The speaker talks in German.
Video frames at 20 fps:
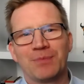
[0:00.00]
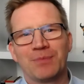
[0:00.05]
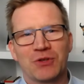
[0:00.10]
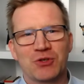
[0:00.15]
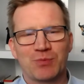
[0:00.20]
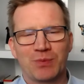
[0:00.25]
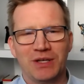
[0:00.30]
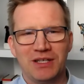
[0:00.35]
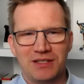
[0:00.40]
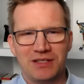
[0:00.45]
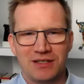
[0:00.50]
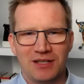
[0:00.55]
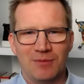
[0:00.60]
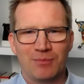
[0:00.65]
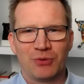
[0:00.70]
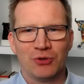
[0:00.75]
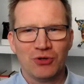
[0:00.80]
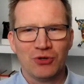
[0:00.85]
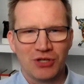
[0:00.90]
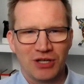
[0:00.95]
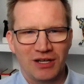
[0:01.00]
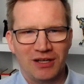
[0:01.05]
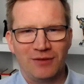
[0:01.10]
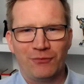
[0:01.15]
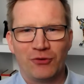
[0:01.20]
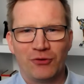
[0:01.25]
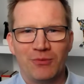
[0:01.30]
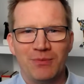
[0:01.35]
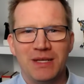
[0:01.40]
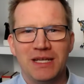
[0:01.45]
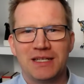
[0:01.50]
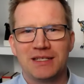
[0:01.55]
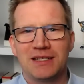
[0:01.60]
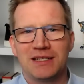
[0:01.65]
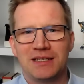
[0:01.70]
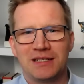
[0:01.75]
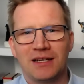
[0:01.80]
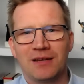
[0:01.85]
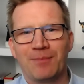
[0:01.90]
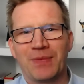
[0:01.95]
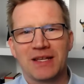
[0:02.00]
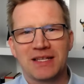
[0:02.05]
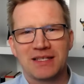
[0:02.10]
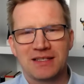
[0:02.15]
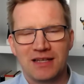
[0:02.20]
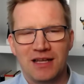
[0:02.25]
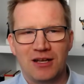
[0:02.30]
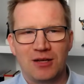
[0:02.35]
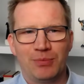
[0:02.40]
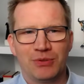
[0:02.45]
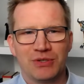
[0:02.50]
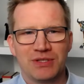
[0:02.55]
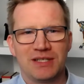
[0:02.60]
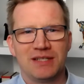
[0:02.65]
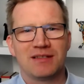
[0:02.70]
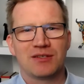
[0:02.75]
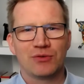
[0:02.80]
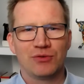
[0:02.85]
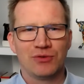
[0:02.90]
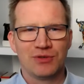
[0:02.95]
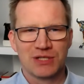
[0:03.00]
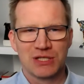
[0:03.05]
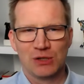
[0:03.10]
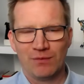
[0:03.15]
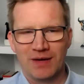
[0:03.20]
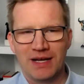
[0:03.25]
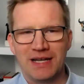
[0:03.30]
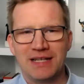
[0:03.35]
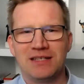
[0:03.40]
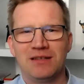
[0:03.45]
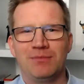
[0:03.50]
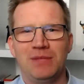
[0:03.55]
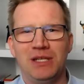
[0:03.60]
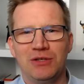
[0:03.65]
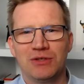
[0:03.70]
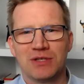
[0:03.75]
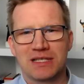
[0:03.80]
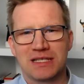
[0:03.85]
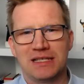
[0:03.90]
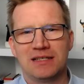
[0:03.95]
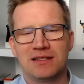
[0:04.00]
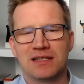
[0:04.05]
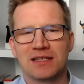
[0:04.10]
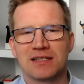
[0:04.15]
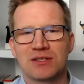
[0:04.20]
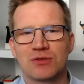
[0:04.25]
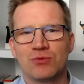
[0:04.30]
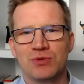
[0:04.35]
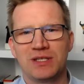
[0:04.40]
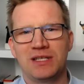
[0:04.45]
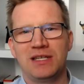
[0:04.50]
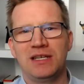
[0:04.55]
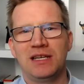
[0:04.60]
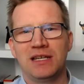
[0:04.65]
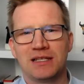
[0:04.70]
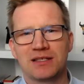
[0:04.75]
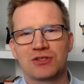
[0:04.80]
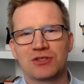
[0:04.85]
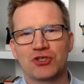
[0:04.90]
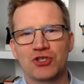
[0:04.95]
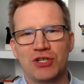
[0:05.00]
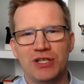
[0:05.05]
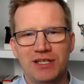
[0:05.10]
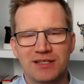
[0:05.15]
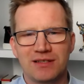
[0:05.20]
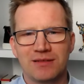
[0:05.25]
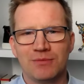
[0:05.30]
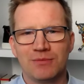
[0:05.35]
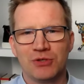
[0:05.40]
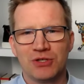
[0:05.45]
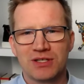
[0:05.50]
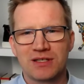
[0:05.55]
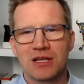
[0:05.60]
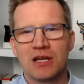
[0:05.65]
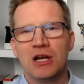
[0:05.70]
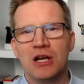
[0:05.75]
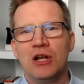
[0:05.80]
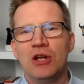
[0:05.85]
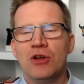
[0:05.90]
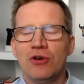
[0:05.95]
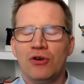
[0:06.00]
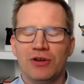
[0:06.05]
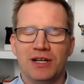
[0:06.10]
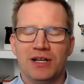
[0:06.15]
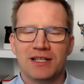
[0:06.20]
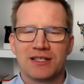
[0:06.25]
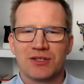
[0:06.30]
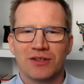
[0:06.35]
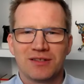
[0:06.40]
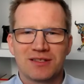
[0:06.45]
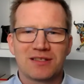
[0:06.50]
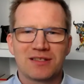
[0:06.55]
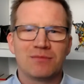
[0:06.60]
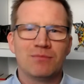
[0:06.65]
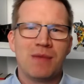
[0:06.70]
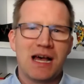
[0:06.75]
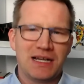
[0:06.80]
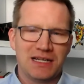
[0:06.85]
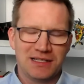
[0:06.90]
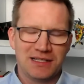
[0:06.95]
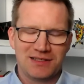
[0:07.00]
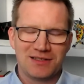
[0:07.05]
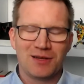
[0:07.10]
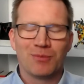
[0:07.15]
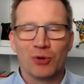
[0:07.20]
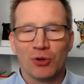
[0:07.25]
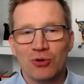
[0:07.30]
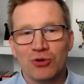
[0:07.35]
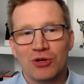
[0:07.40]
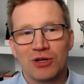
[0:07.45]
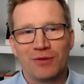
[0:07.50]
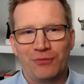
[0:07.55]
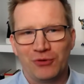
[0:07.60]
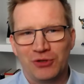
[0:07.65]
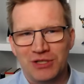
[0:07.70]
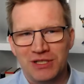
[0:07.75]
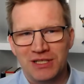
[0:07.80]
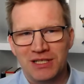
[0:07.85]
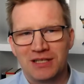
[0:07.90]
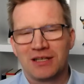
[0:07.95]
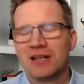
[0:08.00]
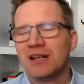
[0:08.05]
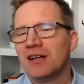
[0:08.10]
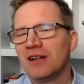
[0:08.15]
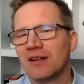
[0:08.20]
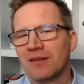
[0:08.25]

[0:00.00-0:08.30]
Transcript: Sprich, der Broker informiert dich dann, dass deine Position so weit im Minus ist, dass du sie jetzt schließen musst und ansonsten macht das der Broker für dich,